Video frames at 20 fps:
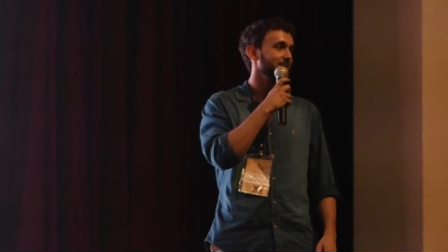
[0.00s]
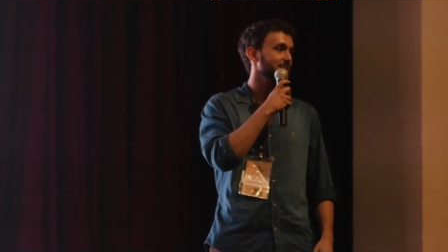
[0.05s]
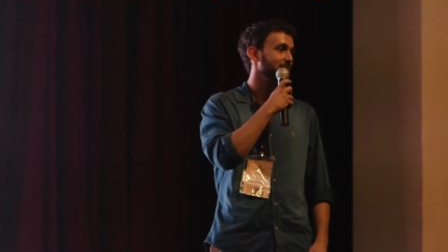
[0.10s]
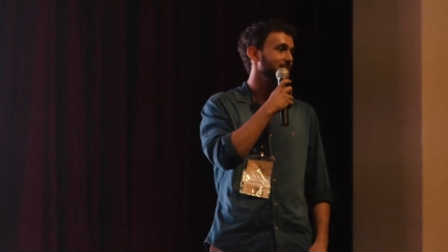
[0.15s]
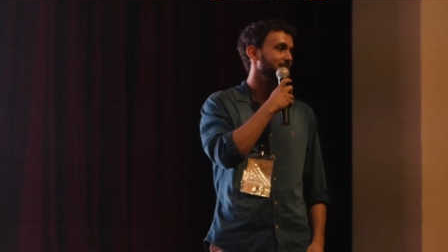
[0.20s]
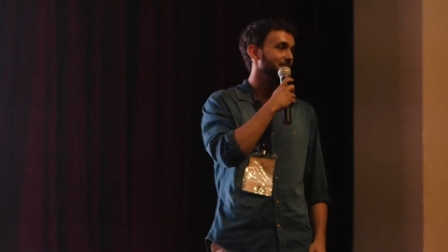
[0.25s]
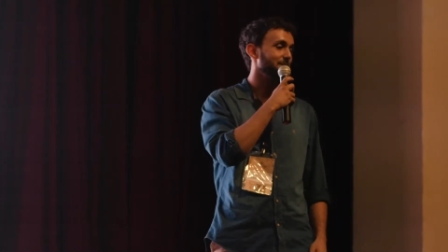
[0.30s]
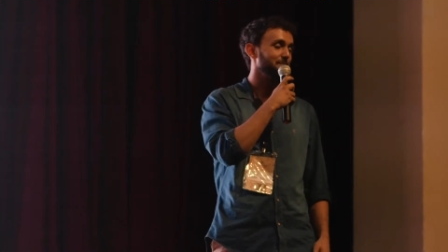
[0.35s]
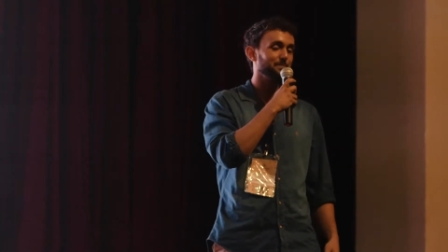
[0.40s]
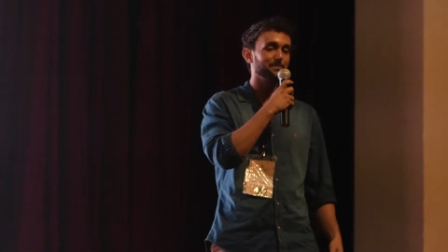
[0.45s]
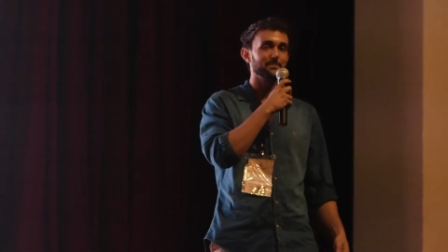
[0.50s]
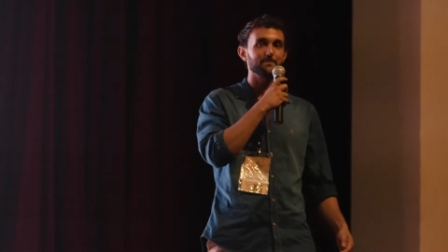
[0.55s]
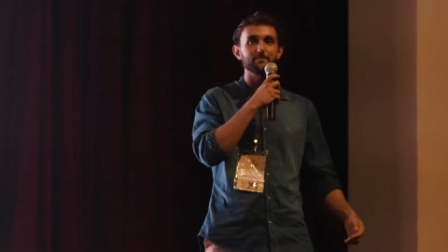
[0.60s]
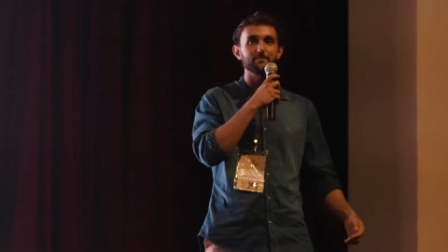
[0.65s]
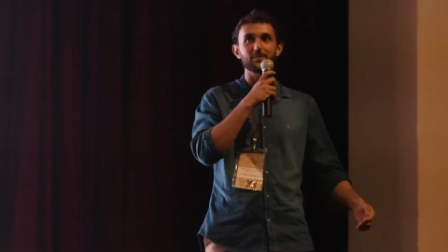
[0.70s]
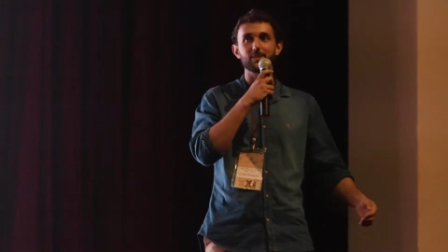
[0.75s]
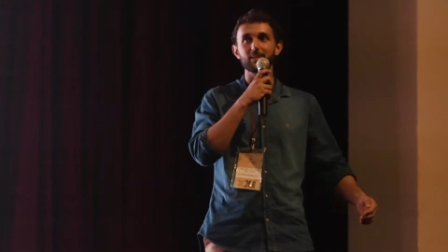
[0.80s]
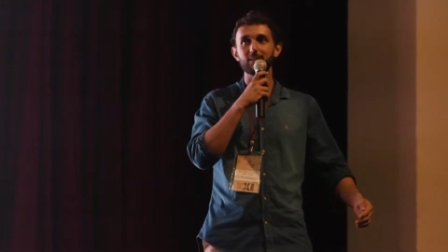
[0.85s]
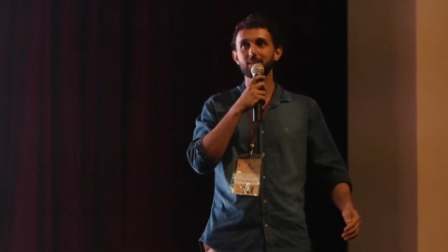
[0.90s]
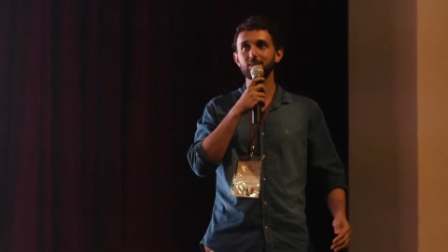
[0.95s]
né,
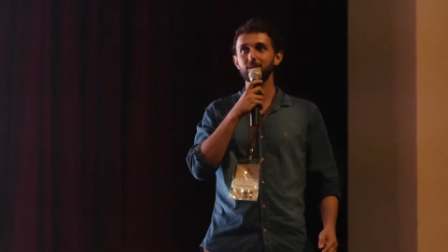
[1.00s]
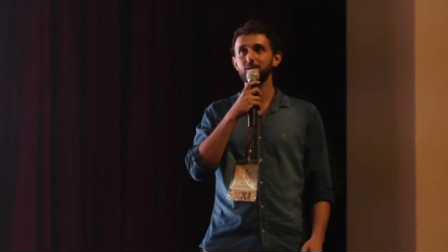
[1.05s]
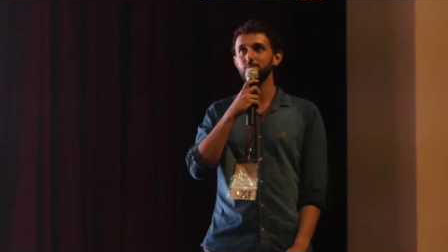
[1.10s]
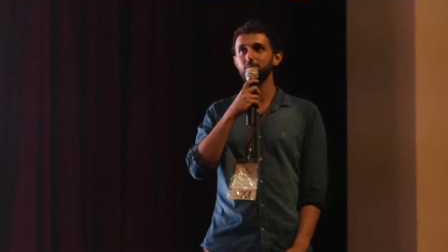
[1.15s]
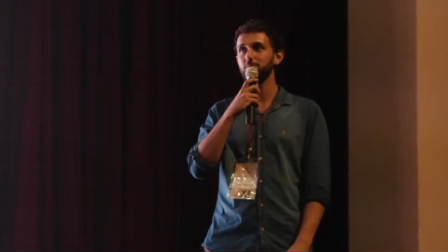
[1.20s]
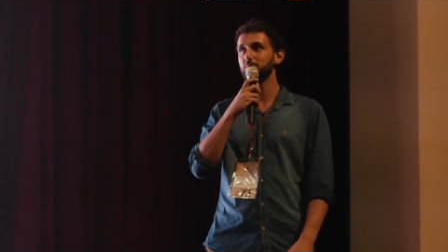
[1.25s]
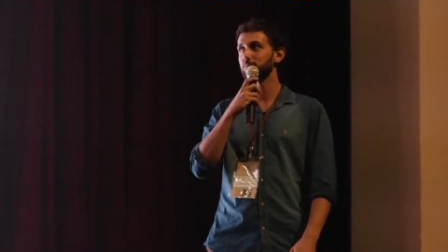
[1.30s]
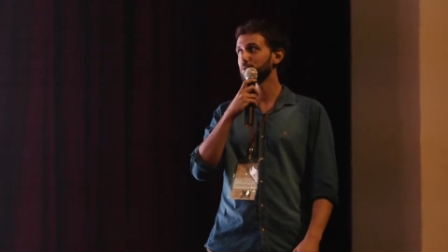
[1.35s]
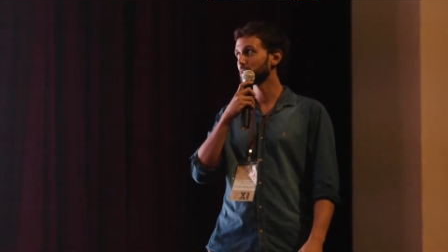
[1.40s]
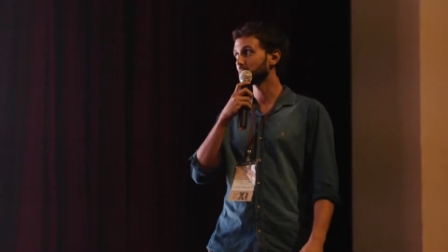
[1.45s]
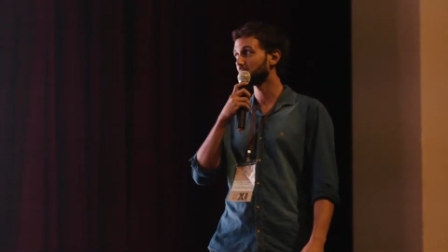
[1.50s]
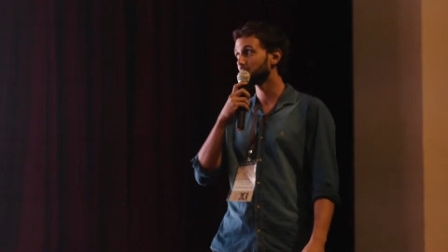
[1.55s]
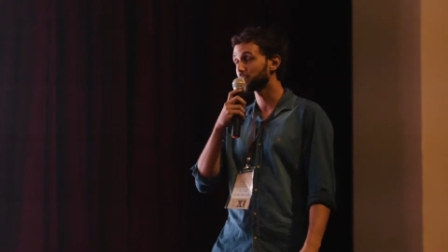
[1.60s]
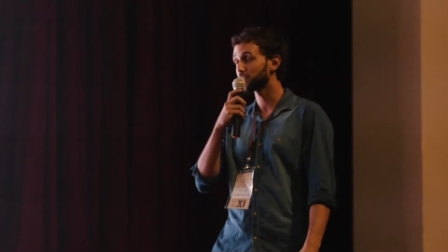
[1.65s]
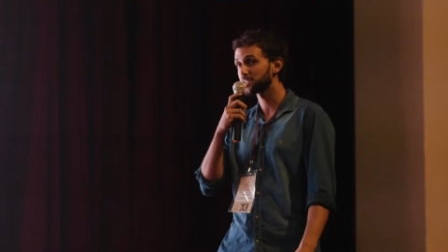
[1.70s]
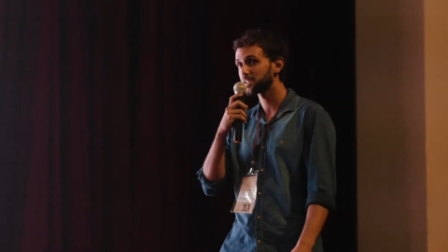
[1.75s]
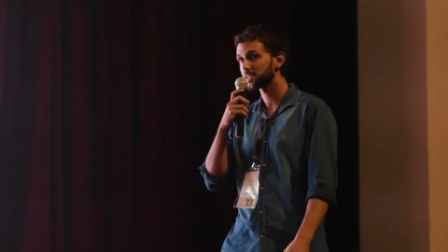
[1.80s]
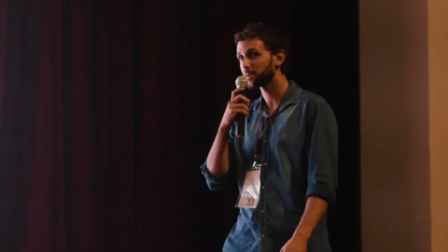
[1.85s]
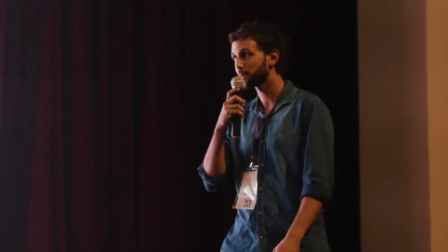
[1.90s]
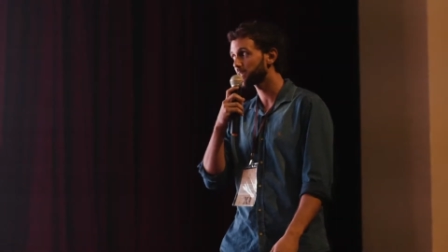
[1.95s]
que já está
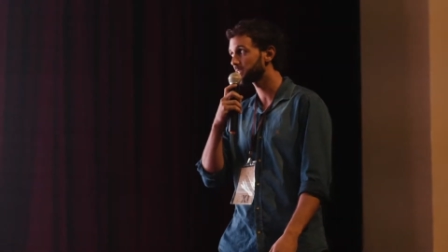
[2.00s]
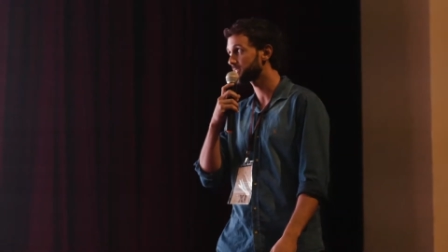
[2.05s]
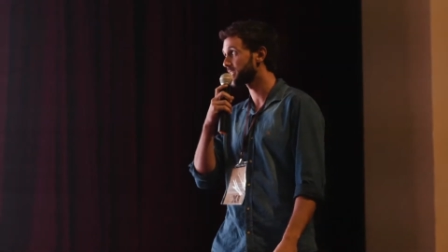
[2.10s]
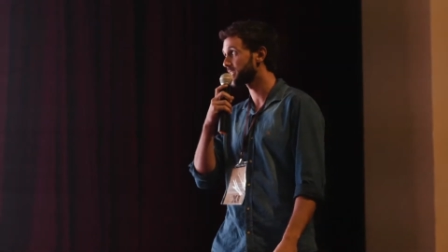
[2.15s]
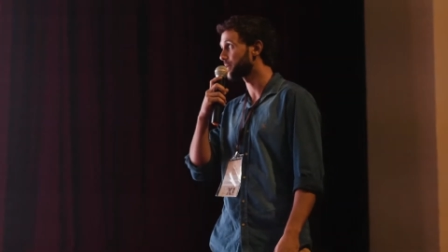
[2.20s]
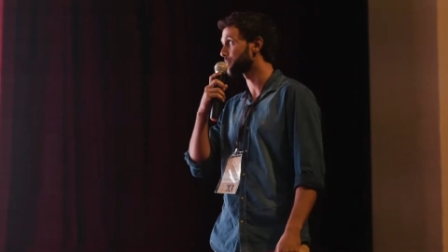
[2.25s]
fazendo há mais